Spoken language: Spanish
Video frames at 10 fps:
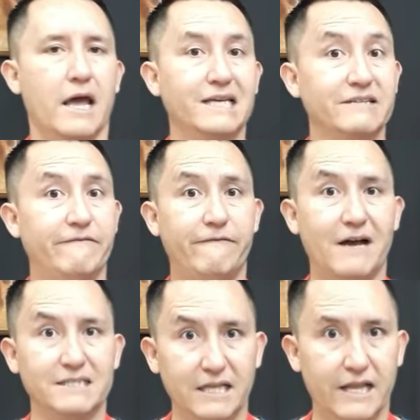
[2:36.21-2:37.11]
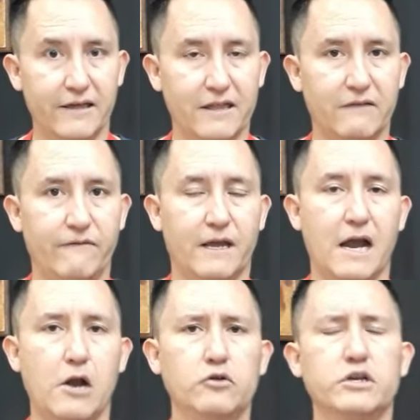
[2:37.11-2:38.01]
Es fácil de
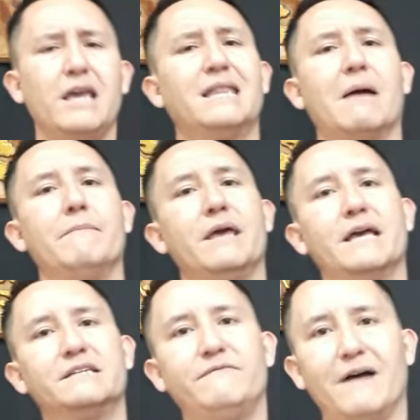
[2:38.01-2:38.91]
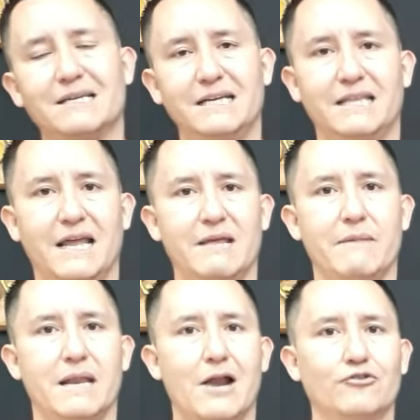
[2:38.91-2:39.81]
identificarlos y también es fácil de
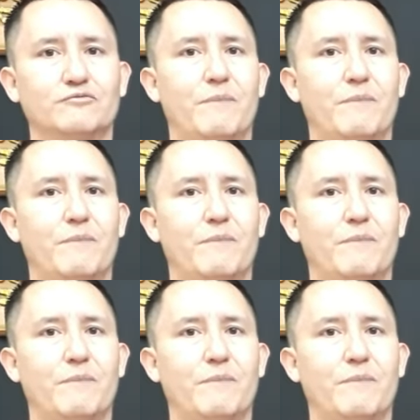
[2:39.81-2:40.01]
eliminarlos,